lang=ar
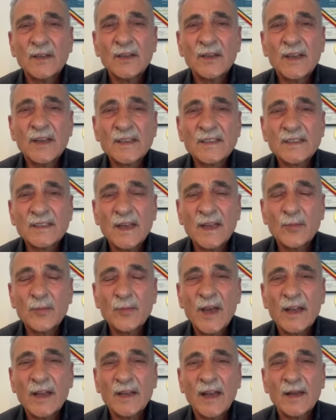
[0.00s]

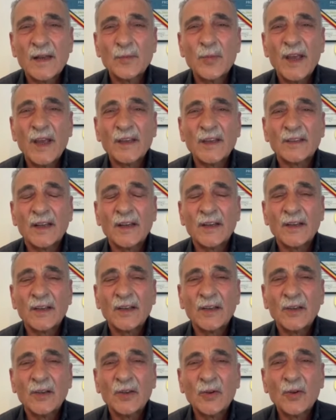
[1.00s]
لاستعمال
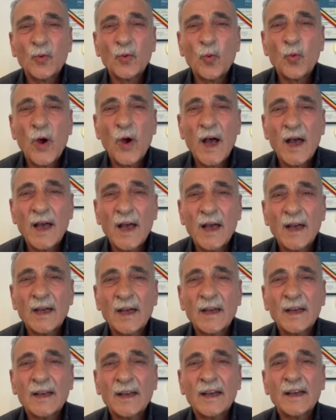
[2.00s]
البيطري
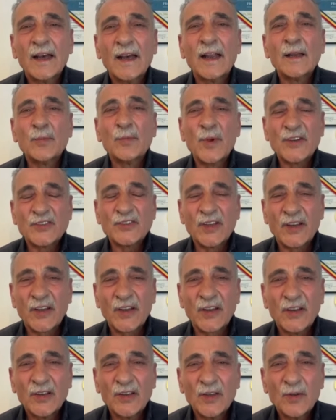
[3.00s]

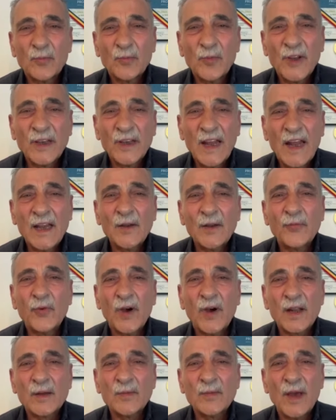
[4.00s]
والبشري من
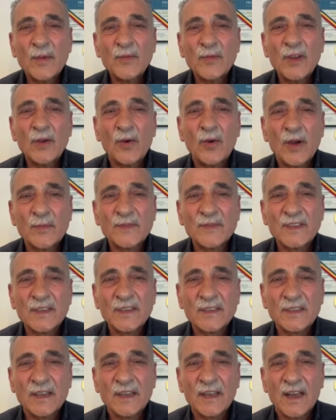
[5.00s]
1450
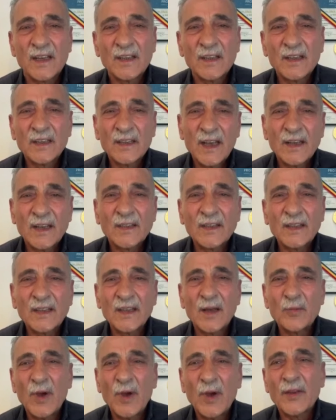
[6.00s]
سنة
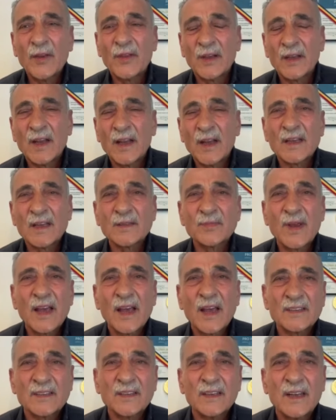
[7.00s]
يأتينا بعض الناس
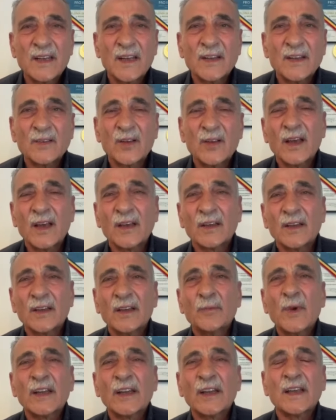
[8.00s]
بأسئلة أنه يا أخي
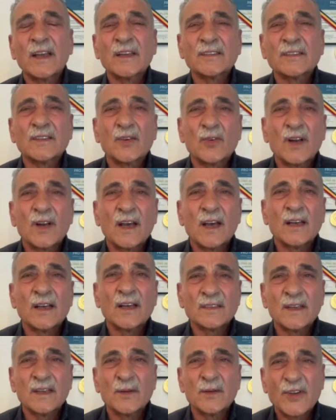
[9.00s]
متى
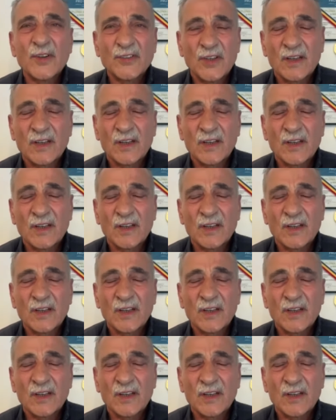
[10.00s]
سيرخص للبشر